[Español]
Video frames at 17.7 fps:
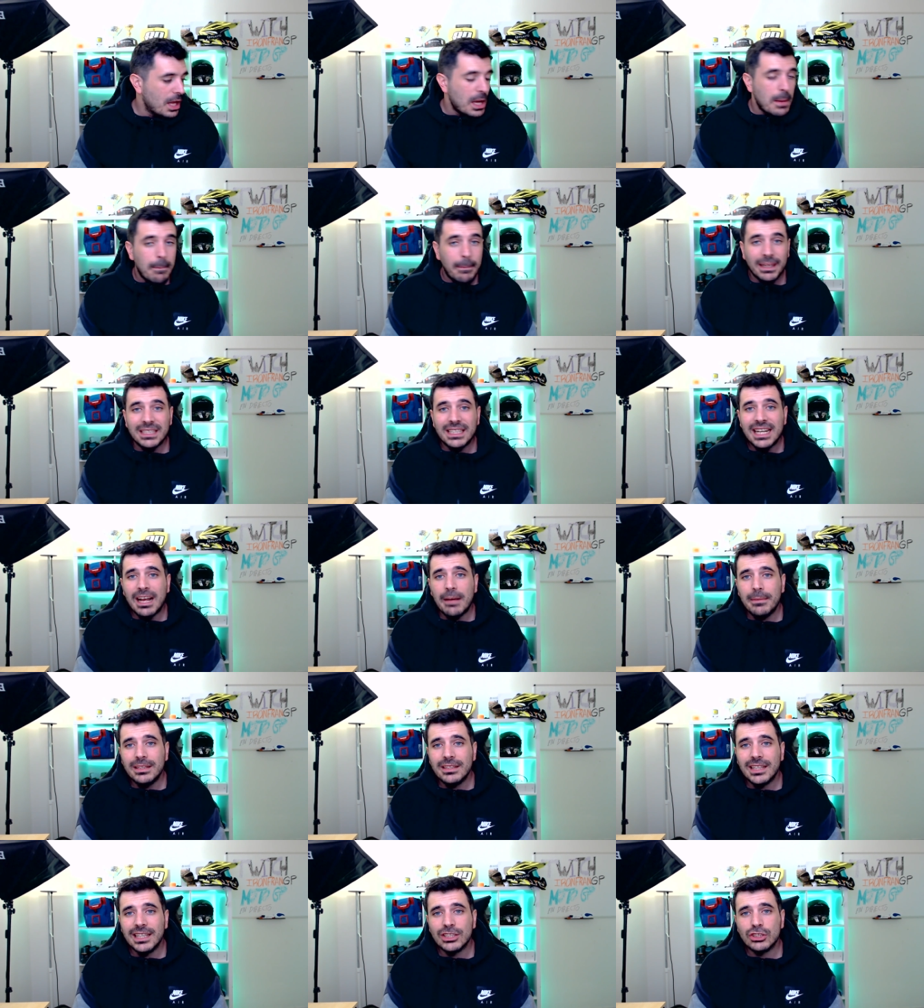
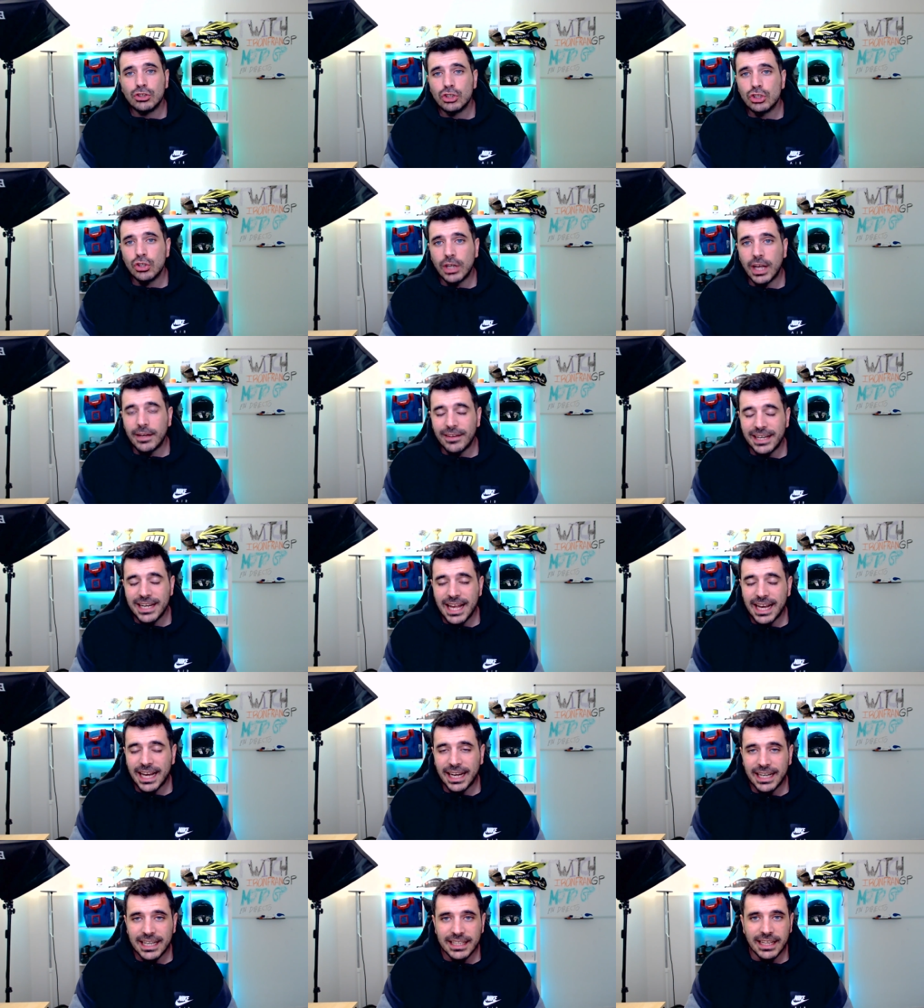Básicamente esto es lo que venía a
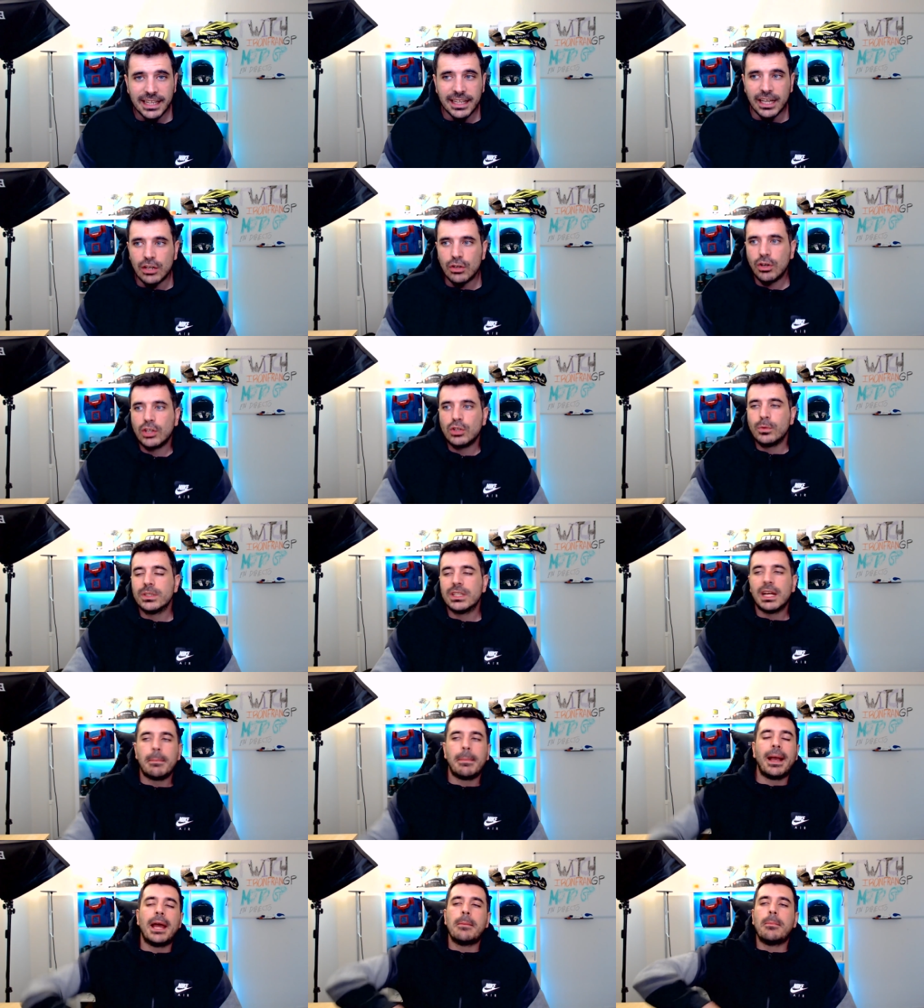querer decir, no que tuviese que
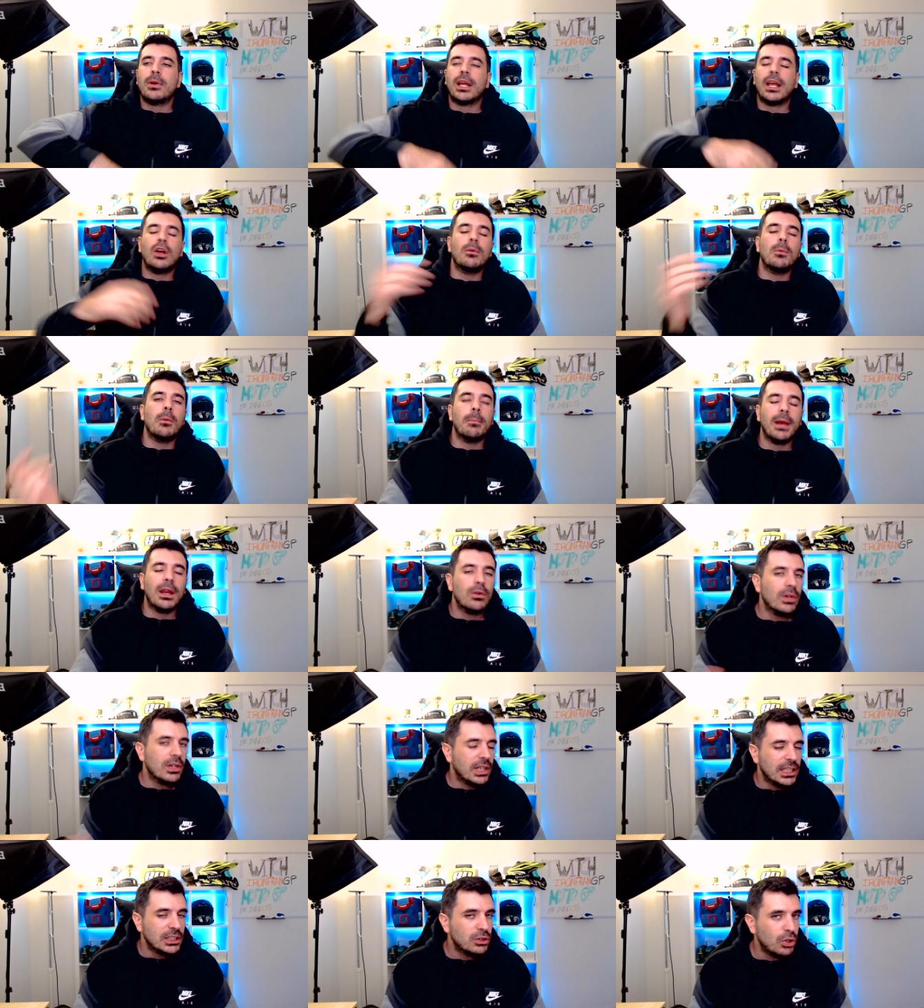pagar porque como en plan un
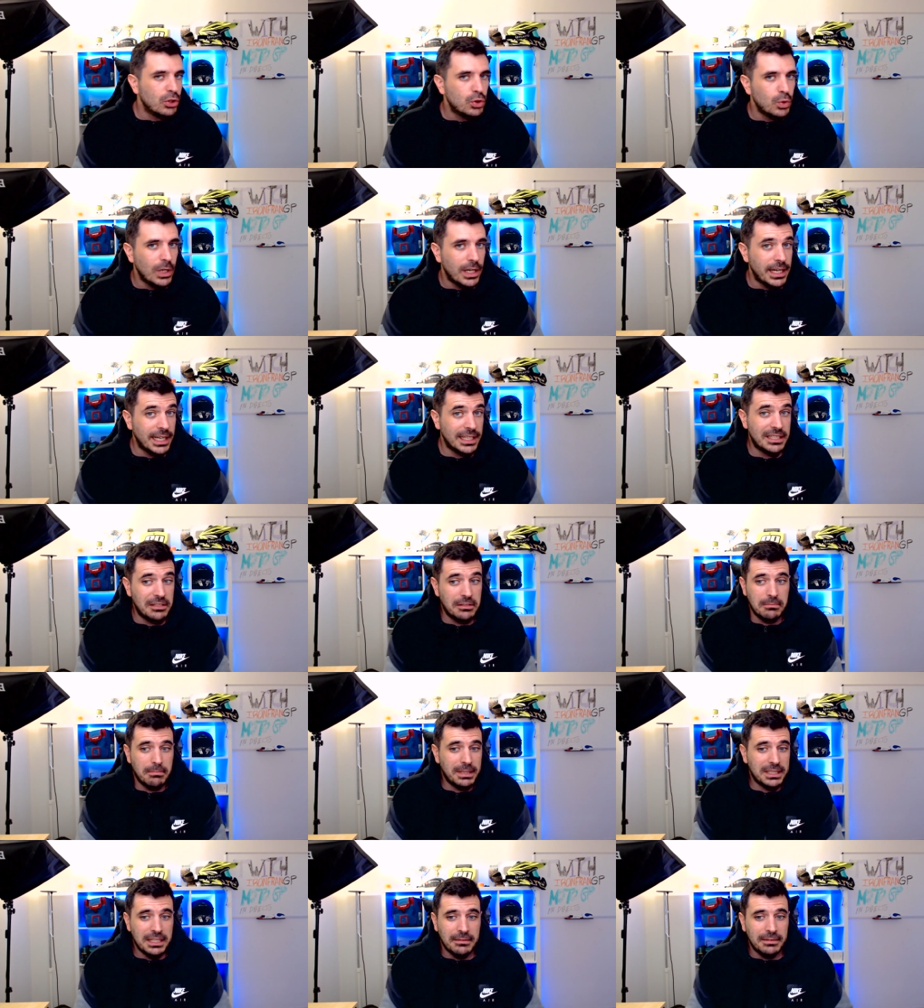gesto de chulería, sino
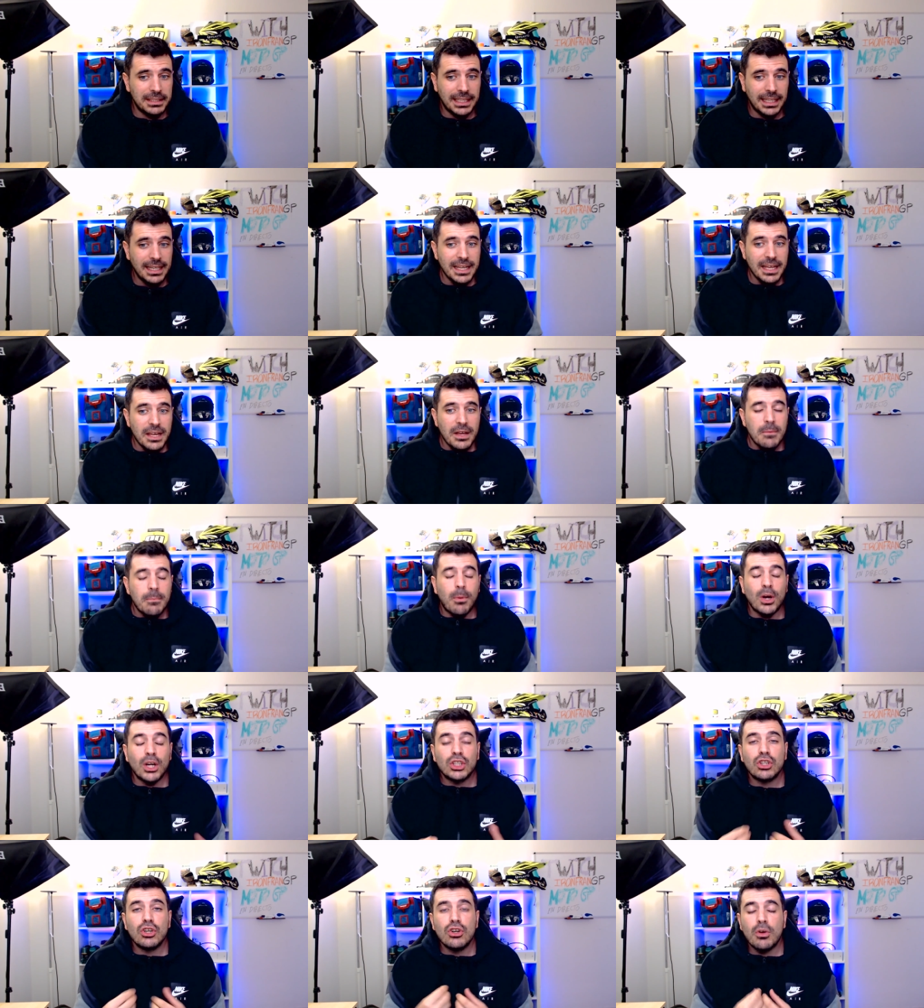básicamente por
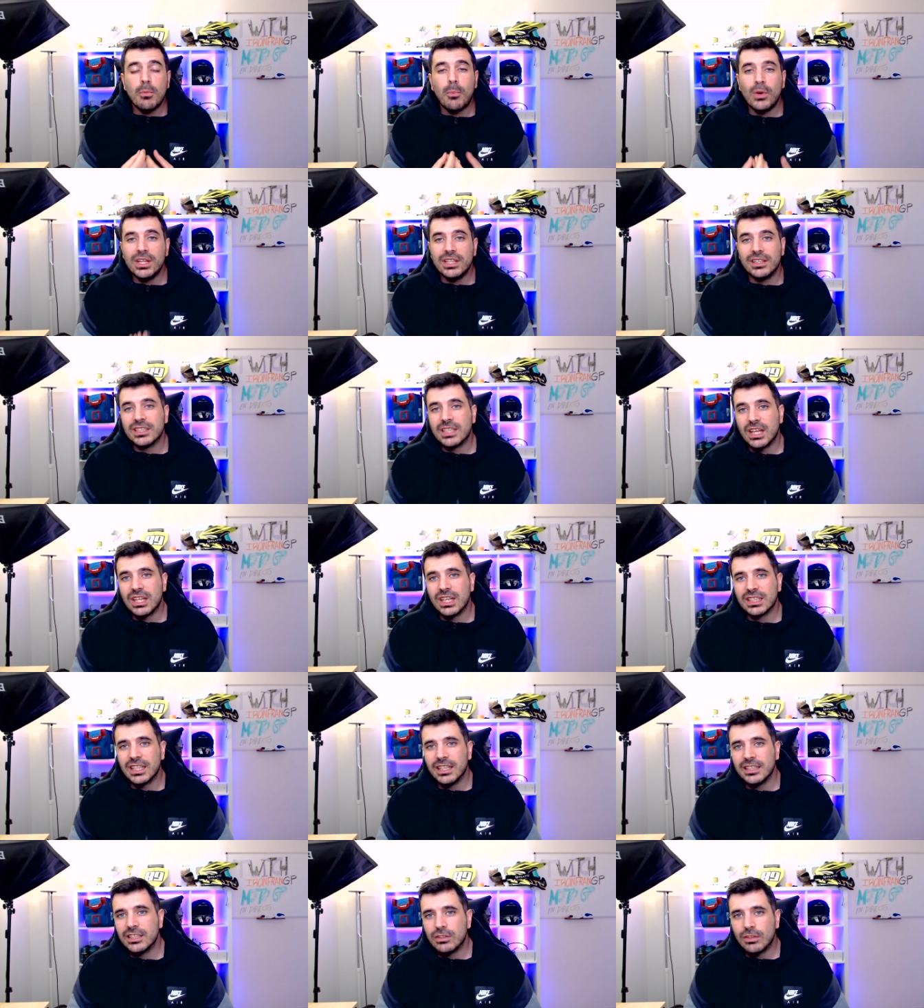eso no pueden deshacerse
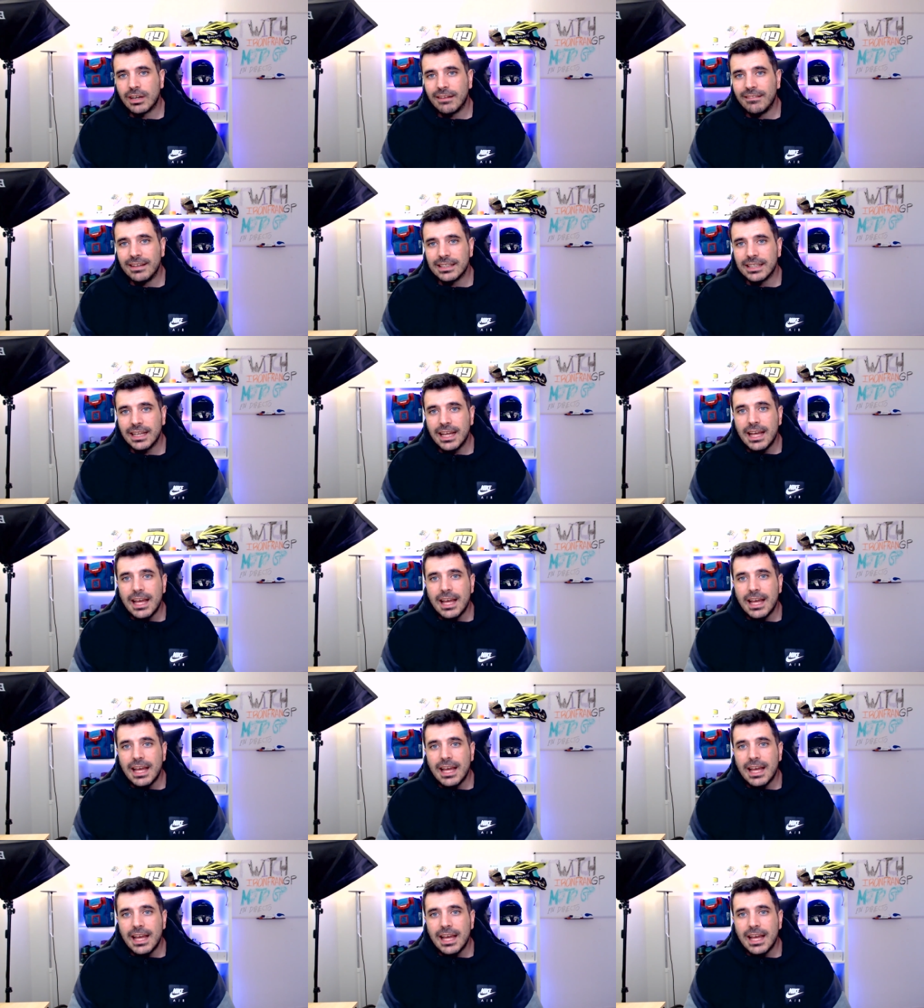de Tito Rabat.